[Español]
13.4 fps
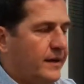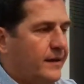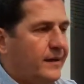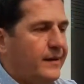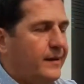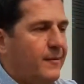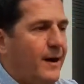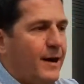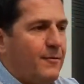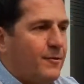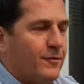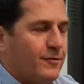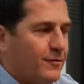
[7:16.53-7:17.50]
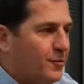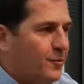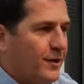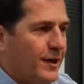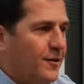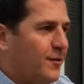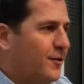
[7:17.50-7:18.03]
Eh, es bárbaro,
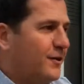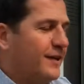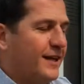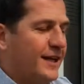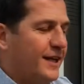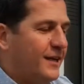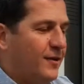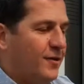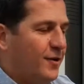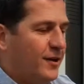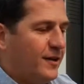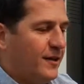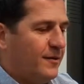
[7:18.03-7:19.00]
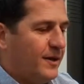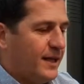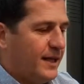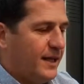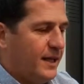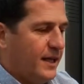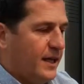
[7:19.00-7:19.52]
sur, el norte, el este, el oeste, la verdad
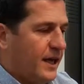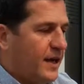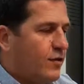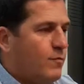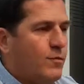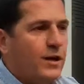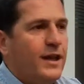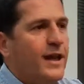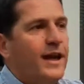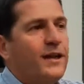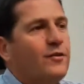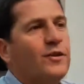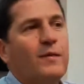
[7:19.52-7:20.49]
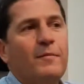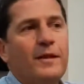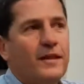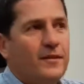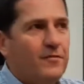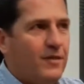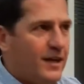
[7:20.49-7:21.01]
que hay comunidades
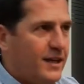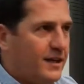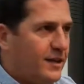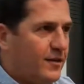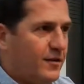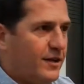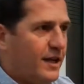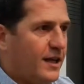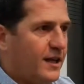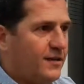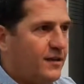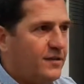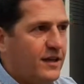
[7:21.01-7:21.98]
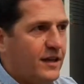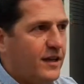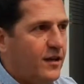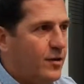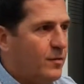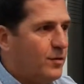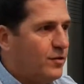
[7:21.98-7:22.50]
totalmente diferentes, ¿no? Y hay que hacer 100
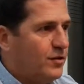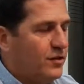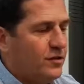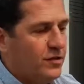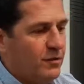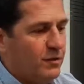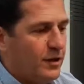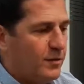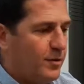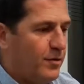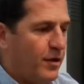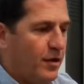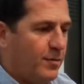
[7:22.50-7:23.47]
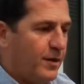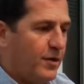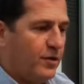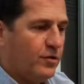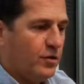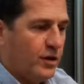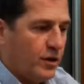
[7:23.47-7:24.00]
kilómetros, 150 por un lado y por
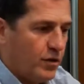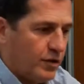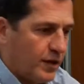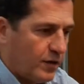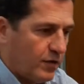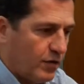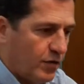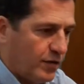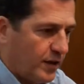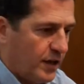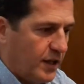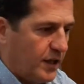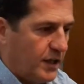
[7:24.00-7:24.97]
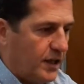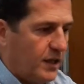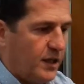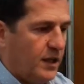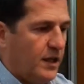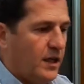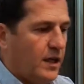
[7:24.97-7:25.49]
el otro y te encontrás con cosas
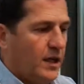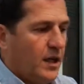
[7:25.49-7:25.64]
distintas.